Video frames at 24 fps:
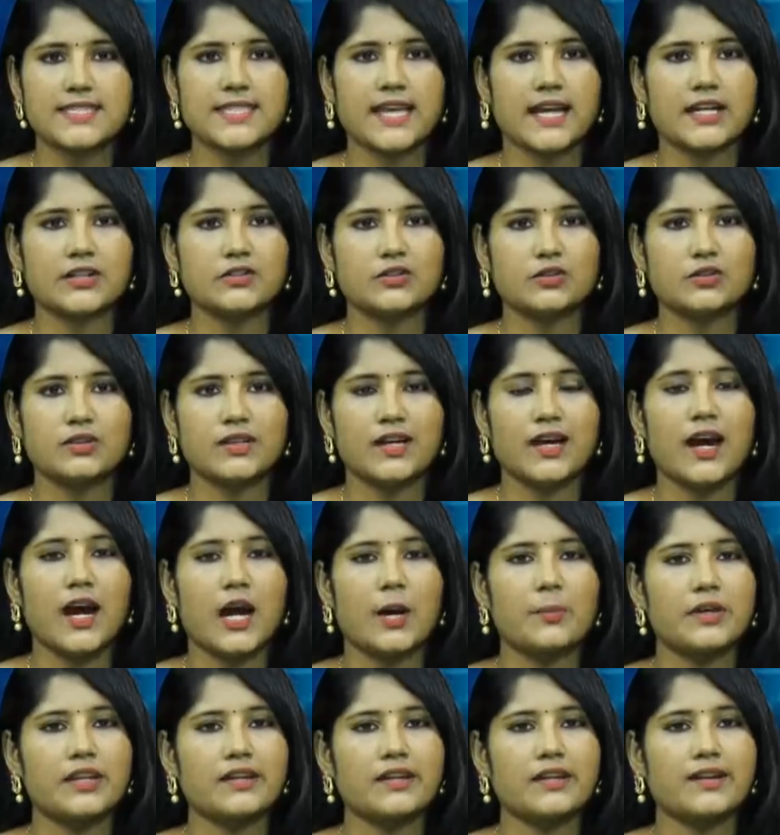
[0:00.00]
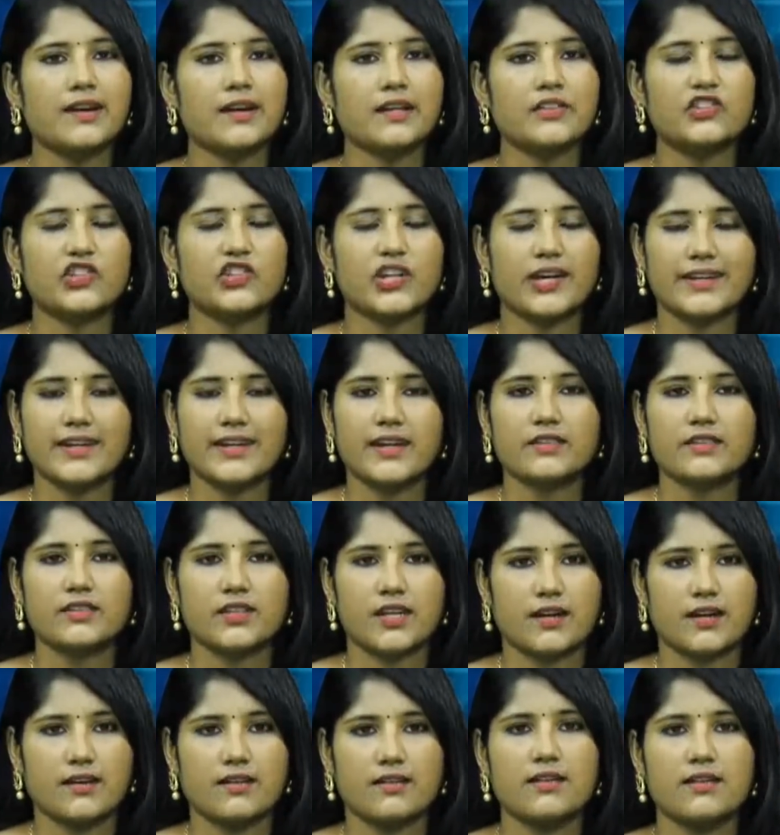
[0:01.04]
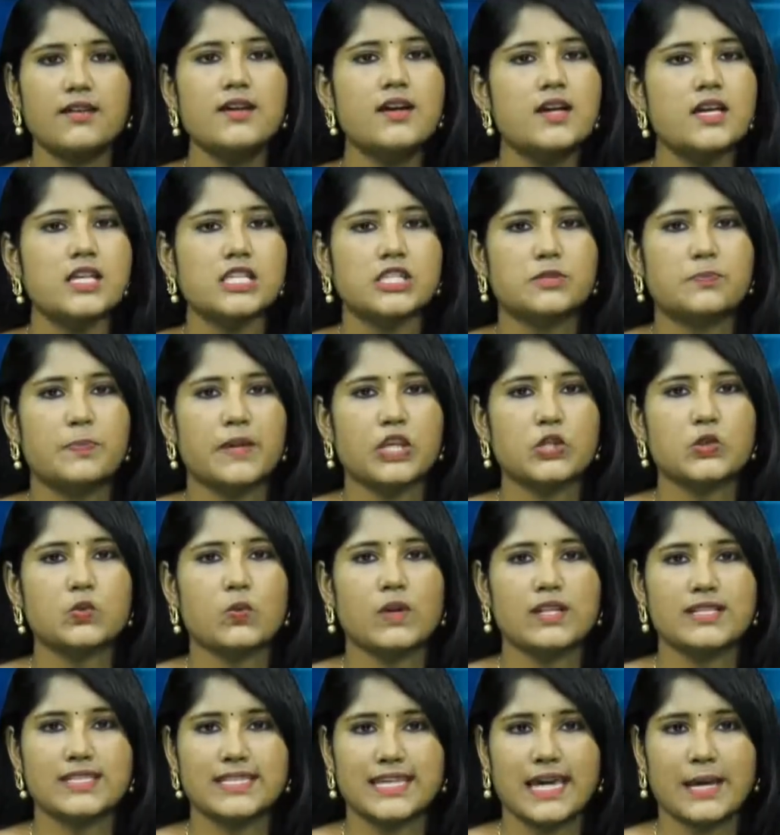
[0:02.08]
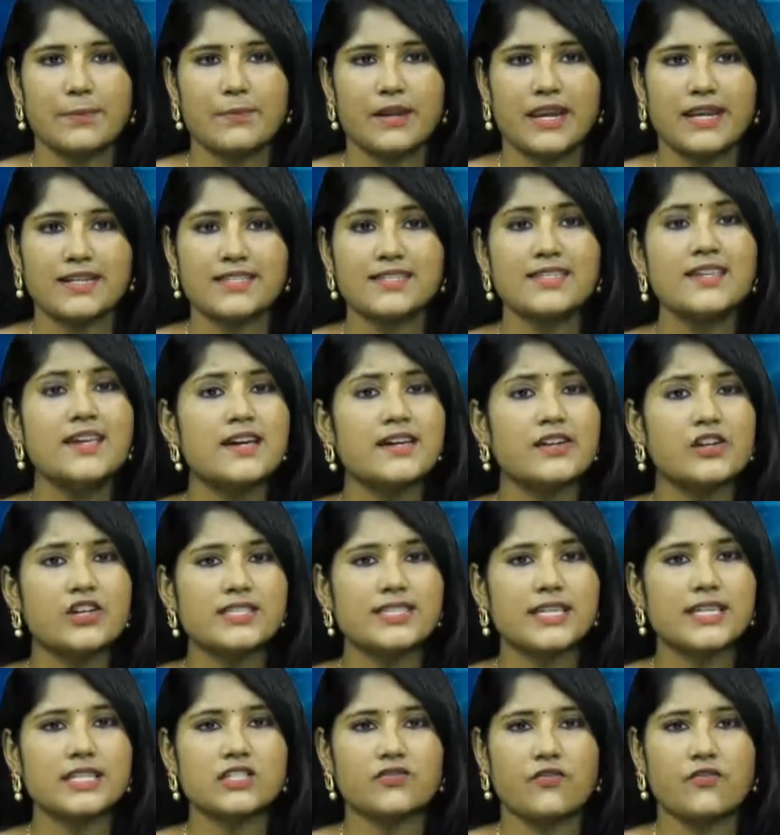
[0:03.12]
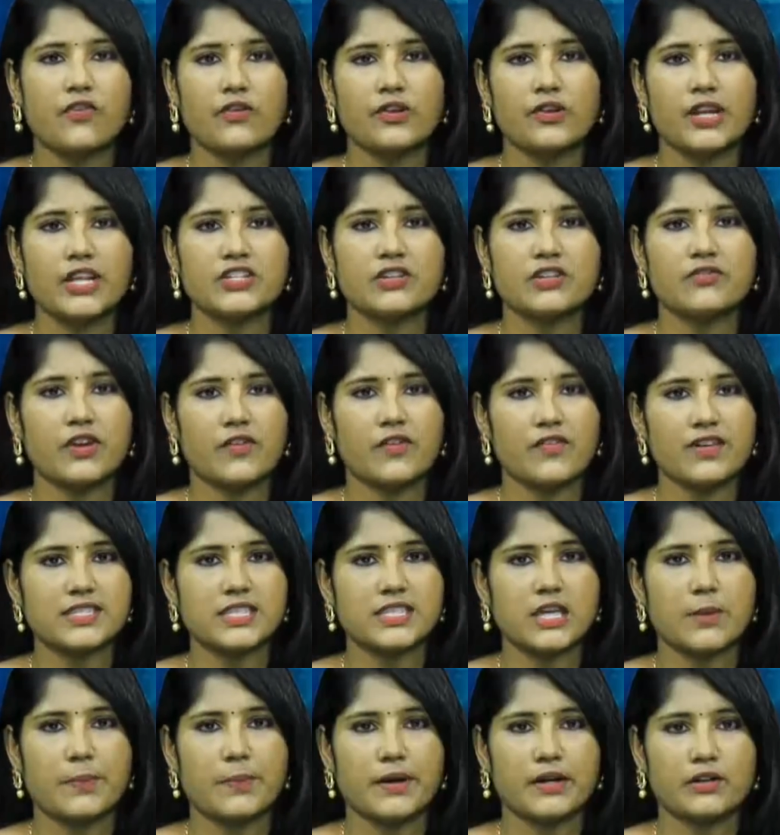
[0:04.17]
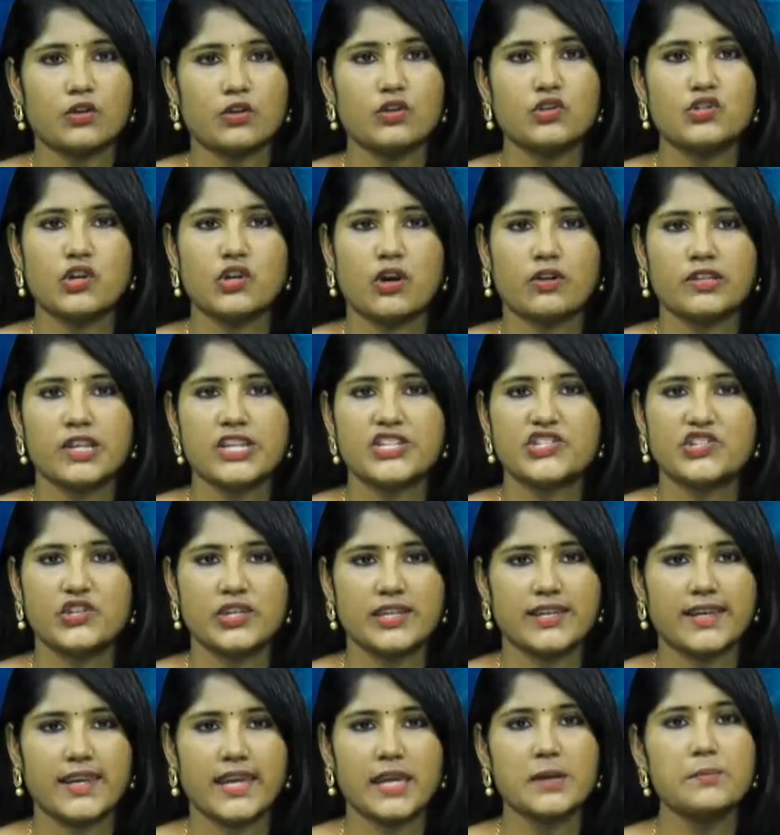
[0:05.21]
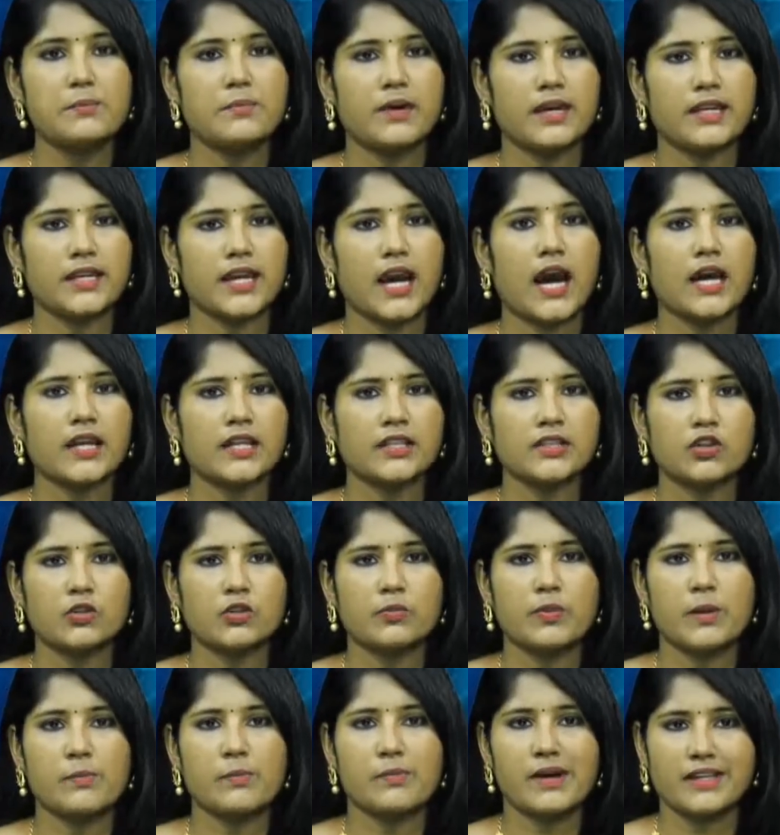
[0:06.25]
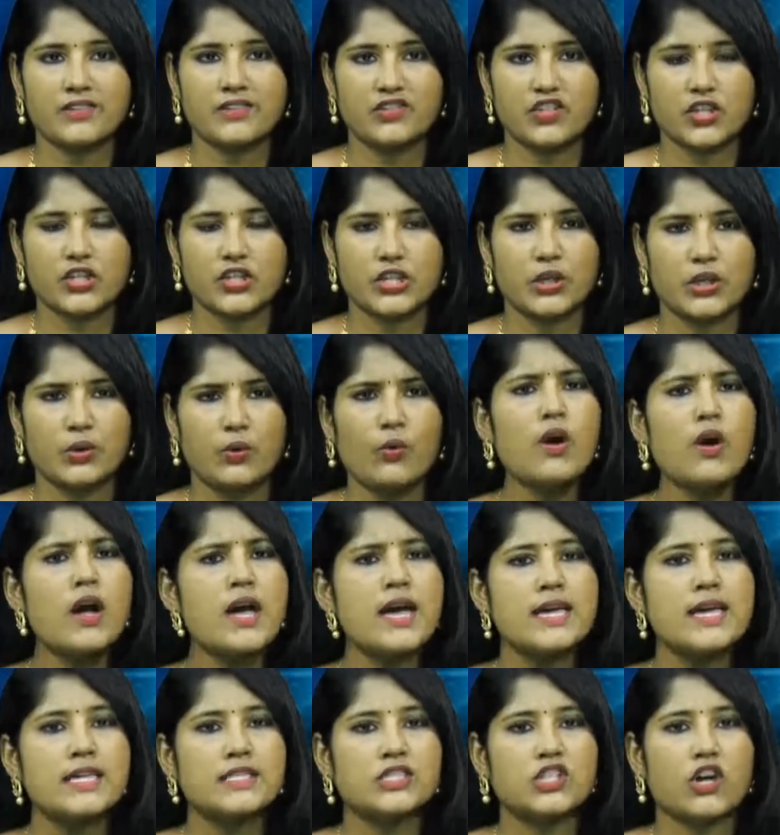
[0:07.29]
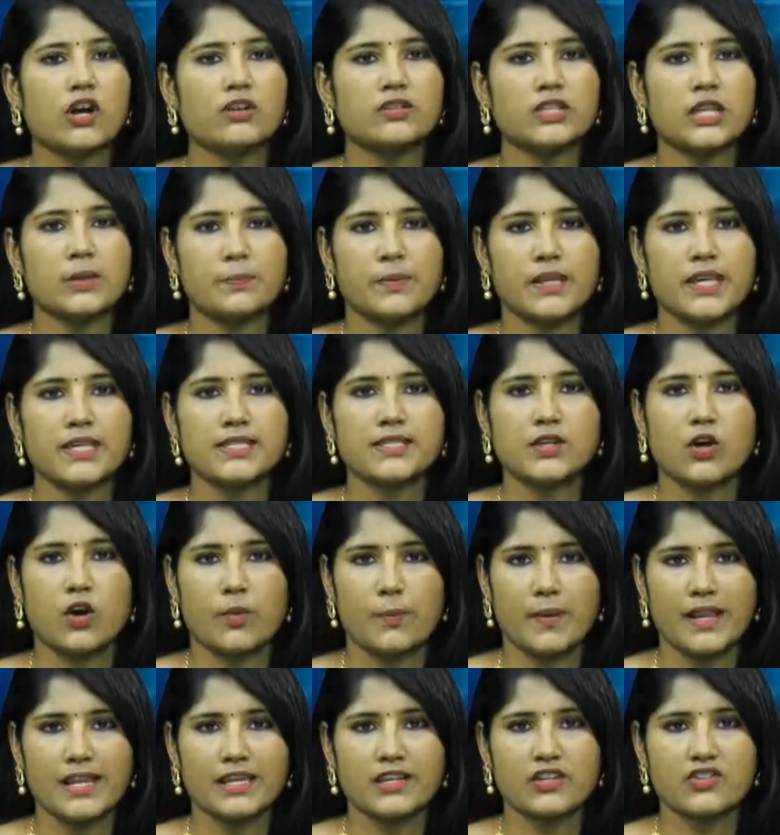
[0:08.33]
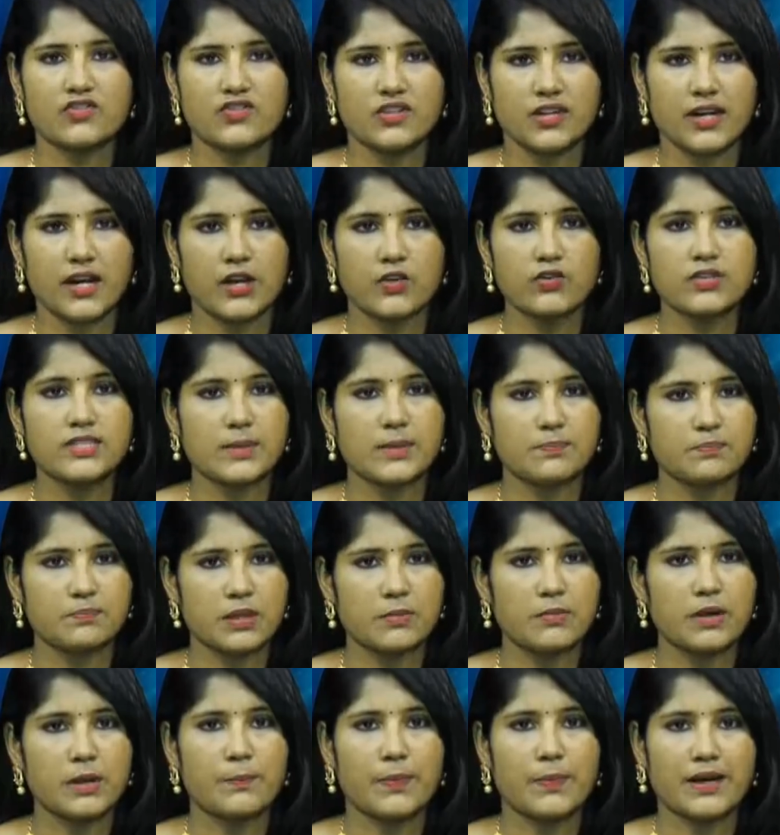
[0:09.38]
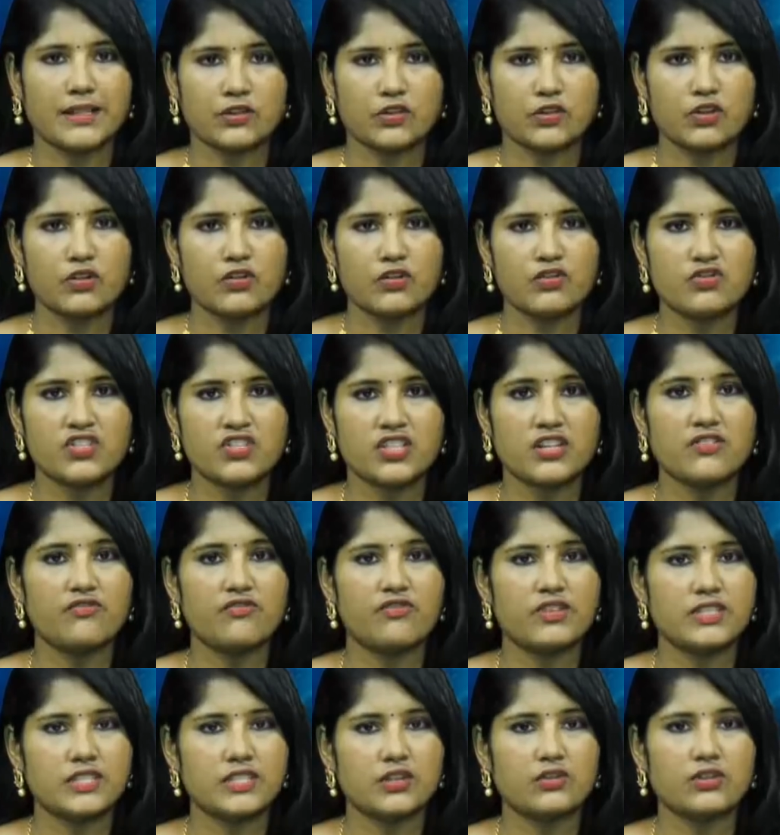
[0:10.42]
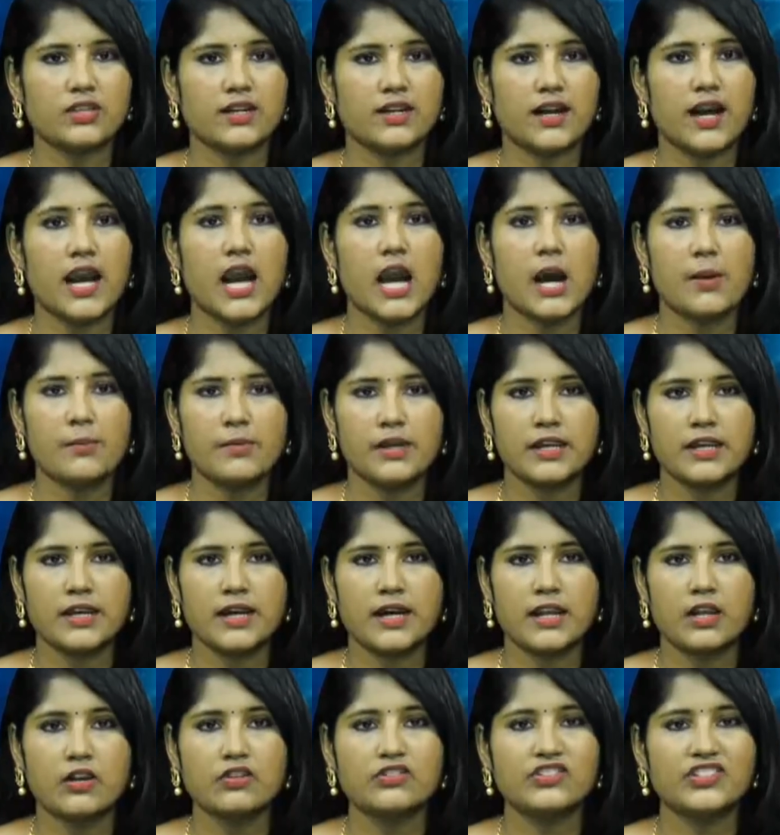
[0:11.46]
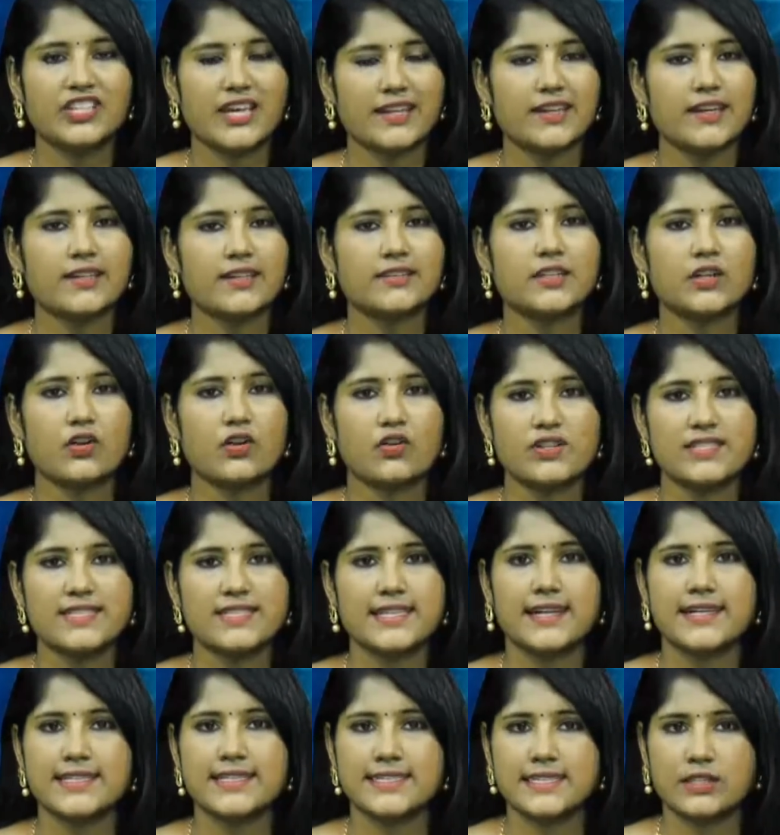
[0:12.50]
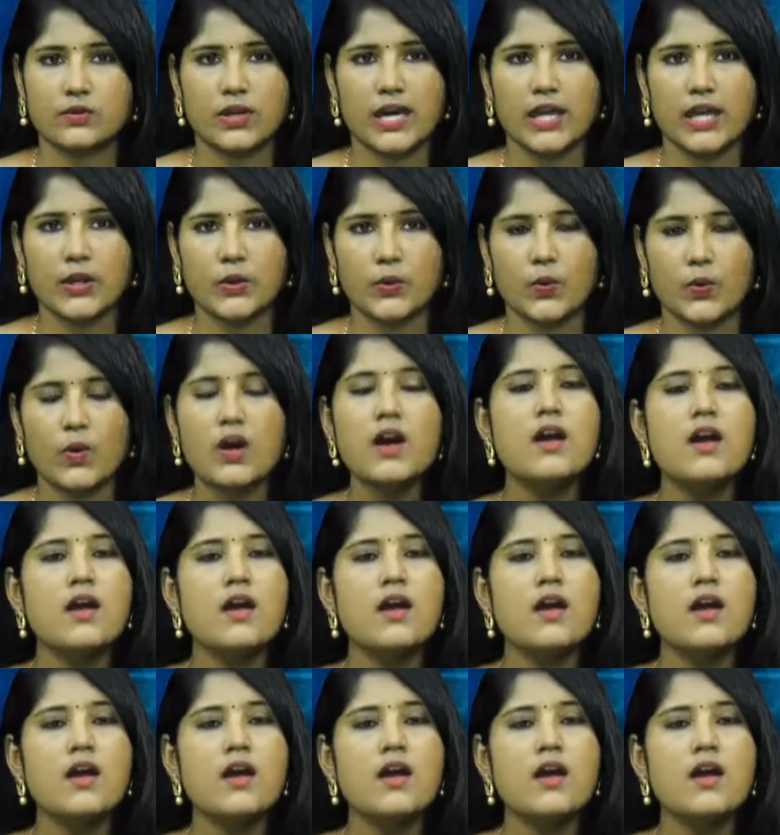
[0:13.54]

సాగుతున్న అమెరికా ధ్యానయాత్ర స్పిరిచువల్ టాబ్లెట్స్ రీసెర్చ్ ఫౌండేషన్ వ్యవస్థాపకులు డాక్టర్ జీకే మరి ఆనందో బ్రహ్మ అధ్యక్షులు డాక్టర్ పిఎస్ గోపాలకృష్ణ గారు సెప్టెంబర్ పదకొండు నుంచి విస్తృతంగా అమెరికాలో ధ్యానయాత్ర కొనసాగిస్తున్నారు